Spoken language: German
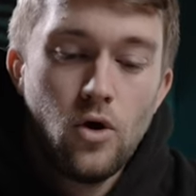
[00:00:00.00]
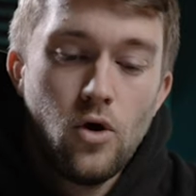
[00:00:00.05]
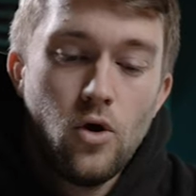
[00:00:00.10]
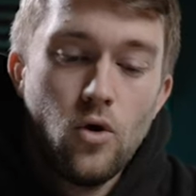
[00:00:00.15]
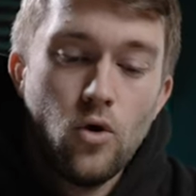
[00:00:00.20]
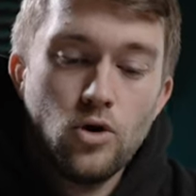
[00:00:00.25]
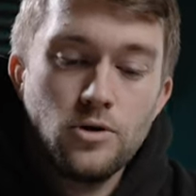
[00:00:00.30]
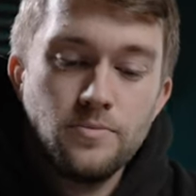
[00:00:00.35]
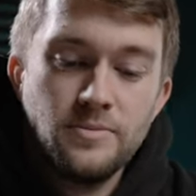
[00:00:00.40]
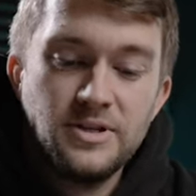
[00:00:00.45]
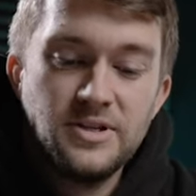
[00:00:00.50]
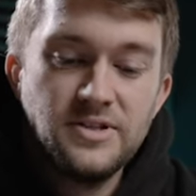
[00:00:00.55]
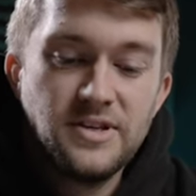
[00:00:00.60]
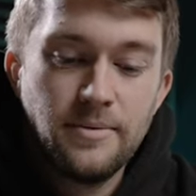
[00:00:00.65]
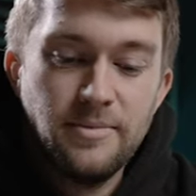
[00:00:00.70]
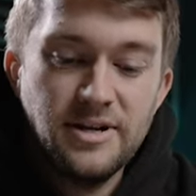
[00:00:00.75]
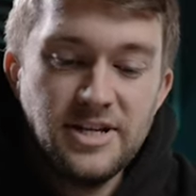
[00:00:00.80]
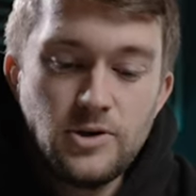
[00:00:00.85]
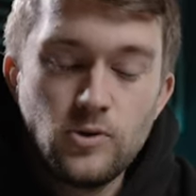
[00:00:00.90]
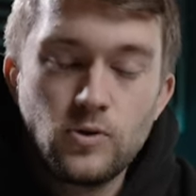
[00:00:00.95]
Und mit dieser
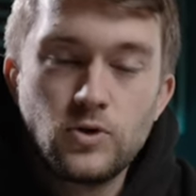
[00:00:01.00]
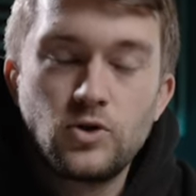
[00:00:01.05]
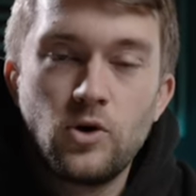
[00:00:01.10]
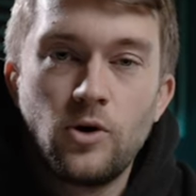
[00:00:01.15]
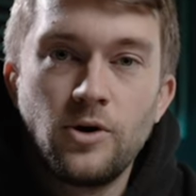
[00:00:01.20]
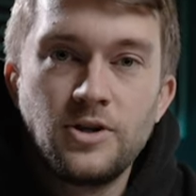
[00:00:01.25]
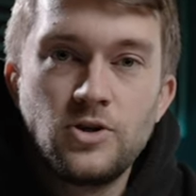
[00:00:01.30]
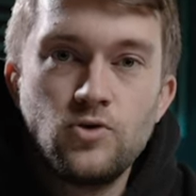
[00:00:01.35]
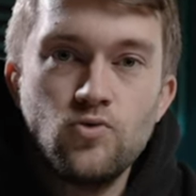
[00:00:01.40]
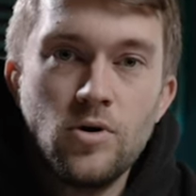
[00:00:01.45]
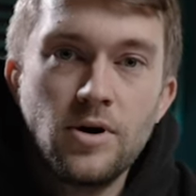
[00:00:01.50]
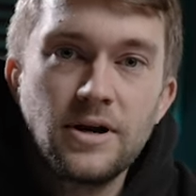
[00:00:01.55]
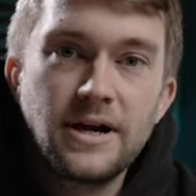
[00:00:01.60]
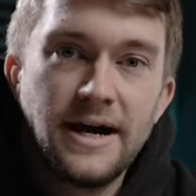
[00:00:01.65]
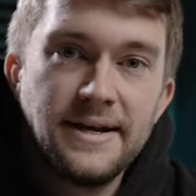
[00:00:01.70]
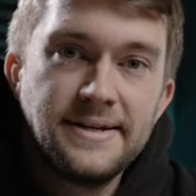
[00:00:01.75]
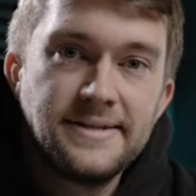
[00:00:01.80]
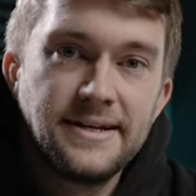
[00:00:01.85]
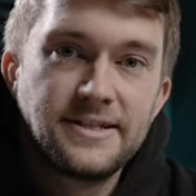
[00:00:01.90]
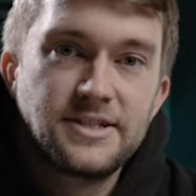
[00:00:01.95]
Belichtungskorrektur
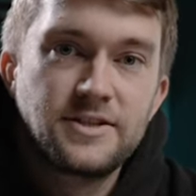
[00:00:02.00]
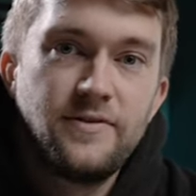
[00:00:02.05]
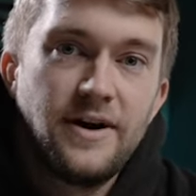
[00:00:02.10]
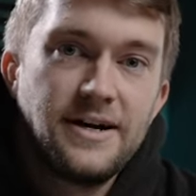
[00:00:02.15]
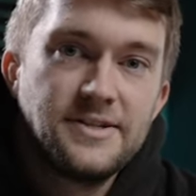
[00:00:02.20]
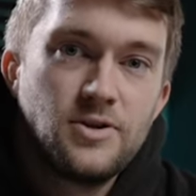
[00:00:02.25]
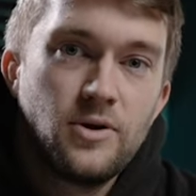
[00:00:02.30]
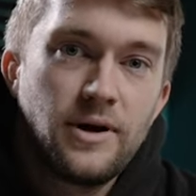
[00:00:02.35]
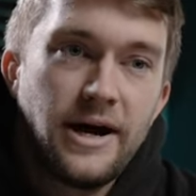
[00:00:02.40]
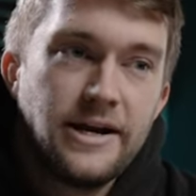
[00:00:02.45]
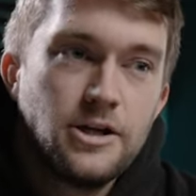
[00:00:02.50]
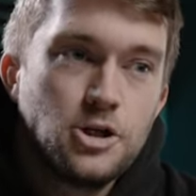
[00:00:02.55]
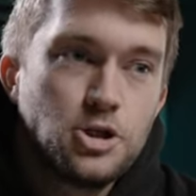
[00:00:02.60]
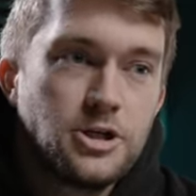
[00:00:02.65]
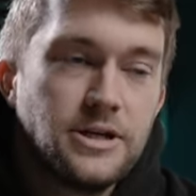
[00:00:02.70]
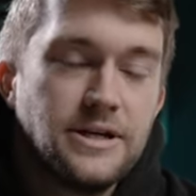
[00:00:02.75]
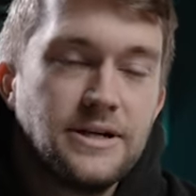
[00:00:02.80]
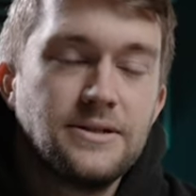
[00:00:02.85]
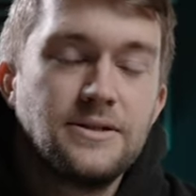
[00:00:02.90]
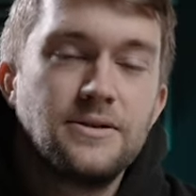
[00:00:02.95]
kann ich jetzt quasi noch
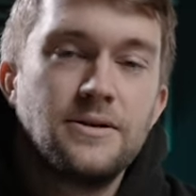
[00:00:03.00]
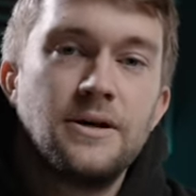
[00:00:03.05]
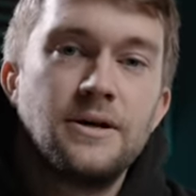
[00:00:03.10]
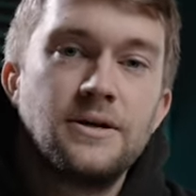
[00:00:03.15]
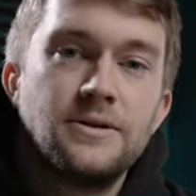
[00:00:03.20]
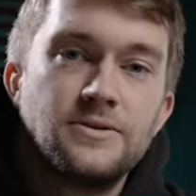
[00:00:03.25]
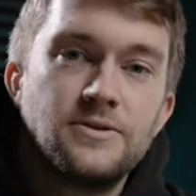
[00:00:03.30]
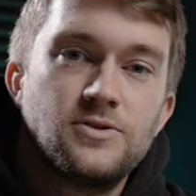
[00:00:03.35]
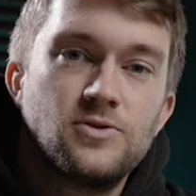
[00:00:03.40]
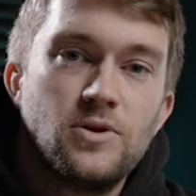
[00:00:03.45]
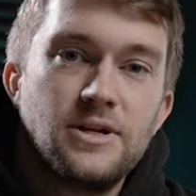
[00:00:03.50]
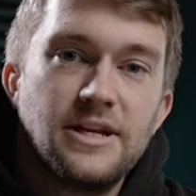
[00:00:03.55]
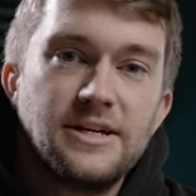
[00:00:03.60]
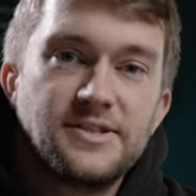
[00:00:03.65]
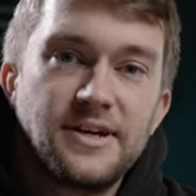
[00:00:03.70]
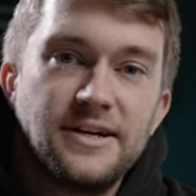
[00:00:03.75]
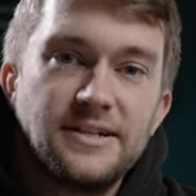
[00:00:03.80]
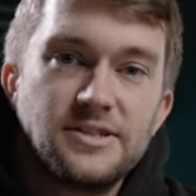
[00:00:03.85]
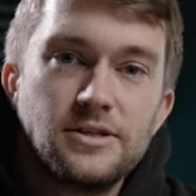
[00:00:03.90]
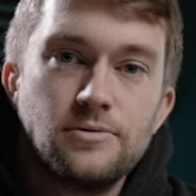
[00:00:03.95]
einstellen, soll
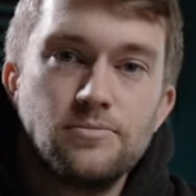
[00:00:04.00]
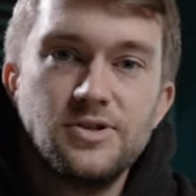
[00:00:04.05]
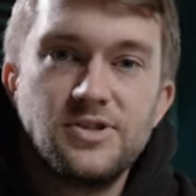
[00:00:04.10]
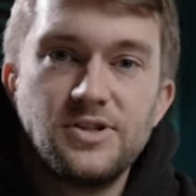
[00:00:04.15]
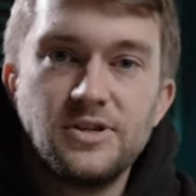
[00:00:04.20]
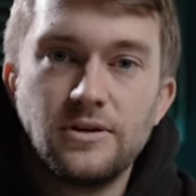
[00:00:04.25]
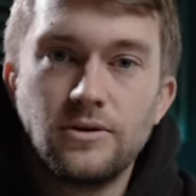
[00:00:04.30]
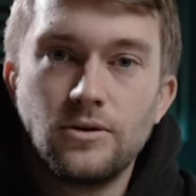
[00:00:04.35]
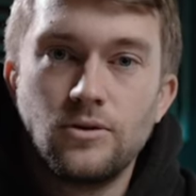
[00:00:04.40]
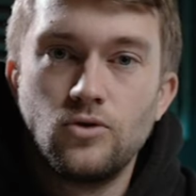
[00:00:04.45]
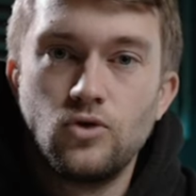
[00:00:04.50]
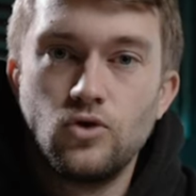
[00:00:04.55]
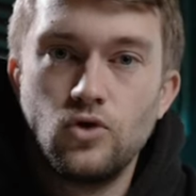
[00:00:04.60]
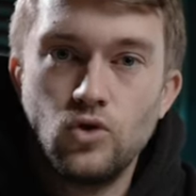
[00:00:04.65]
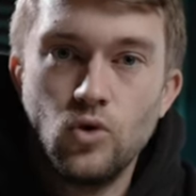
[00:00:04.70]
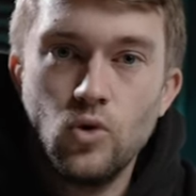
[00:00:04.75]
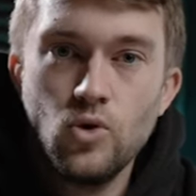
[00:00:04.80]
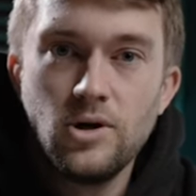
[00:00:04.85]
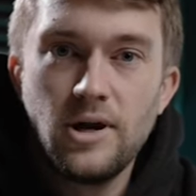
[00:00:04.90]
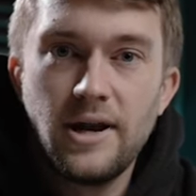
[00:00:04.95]
das Ganze ein bisschen
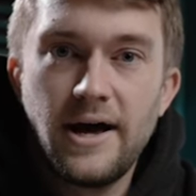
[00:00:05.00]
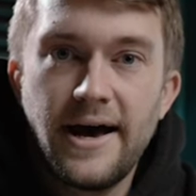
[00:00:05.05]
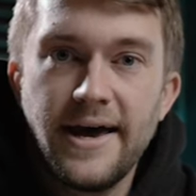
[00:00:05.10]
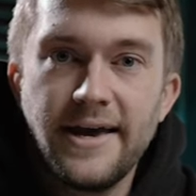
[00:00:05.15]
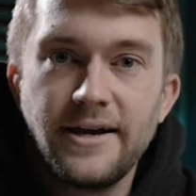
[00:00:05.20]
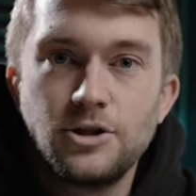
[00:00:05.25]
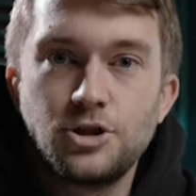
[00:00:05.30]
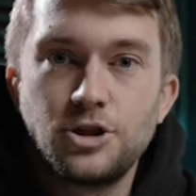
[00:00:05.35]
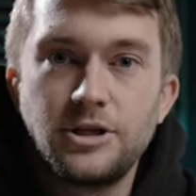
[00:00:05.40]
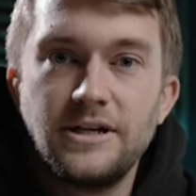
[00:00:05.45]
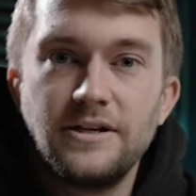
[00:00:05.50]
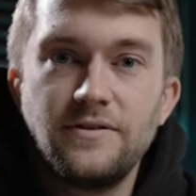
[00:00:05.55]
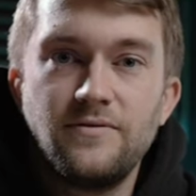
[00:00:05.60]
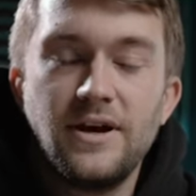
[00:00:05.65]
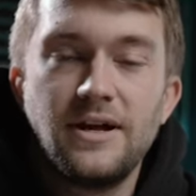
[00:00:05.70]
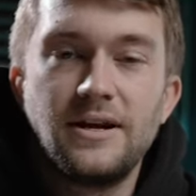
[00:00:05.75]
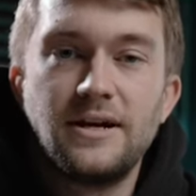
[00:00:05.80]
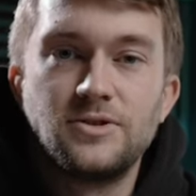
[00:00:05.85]
dunkler eingestellt werden.